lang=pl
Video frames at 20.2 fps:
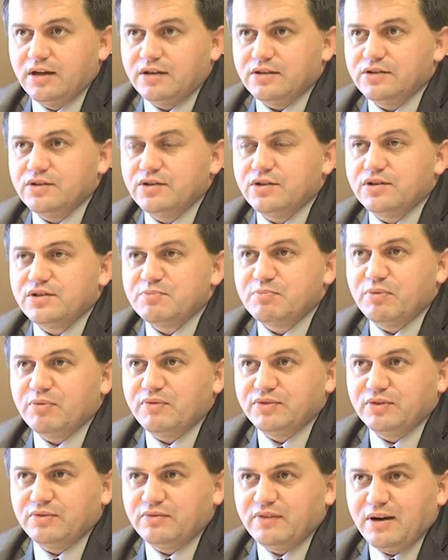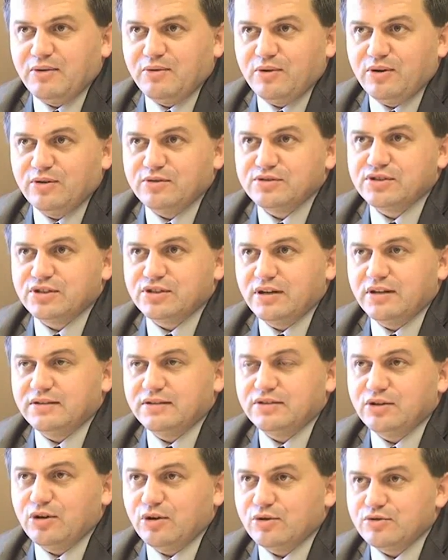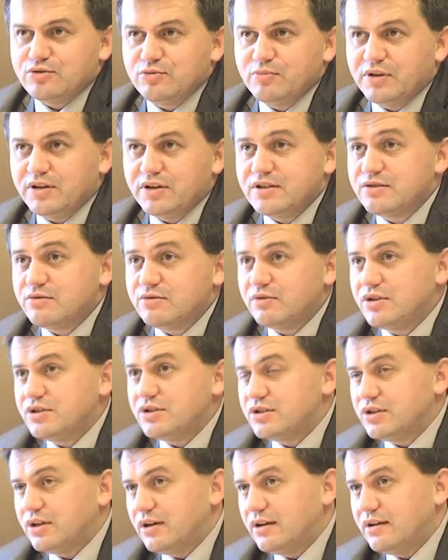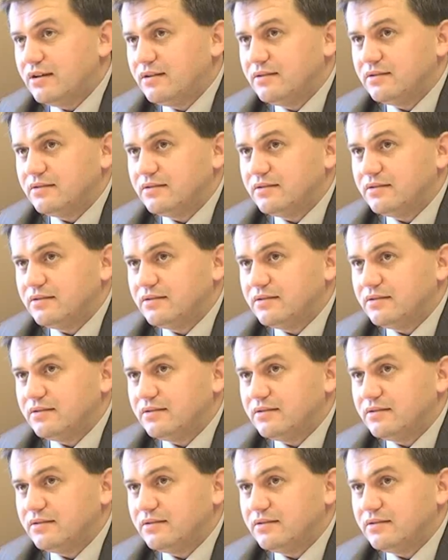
e, spowodowało, że tych osób rejestruje się